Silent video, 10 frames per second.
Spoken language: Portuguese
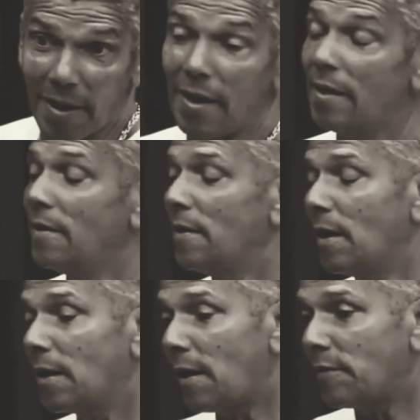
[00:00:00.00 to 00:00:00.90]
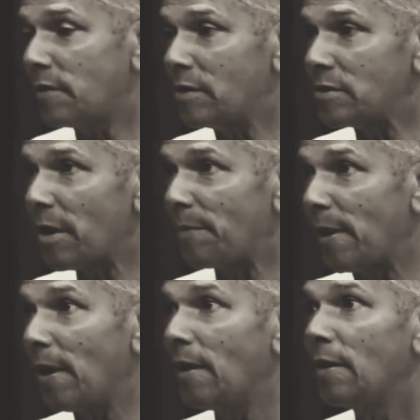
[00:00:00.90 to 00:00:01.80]
ou a vida das pessoas que
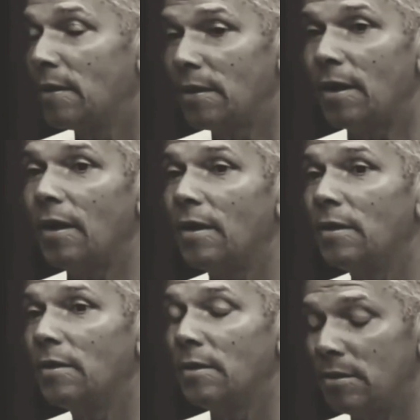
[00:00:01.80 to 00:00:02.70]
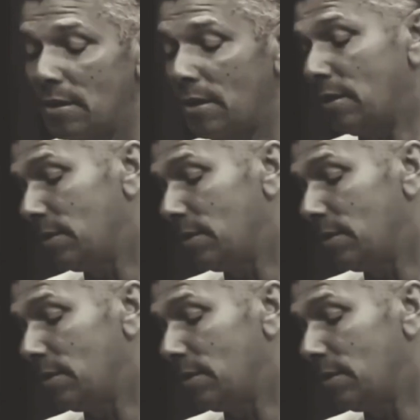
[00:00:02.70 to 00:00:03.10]
ama fossem ameaçadas.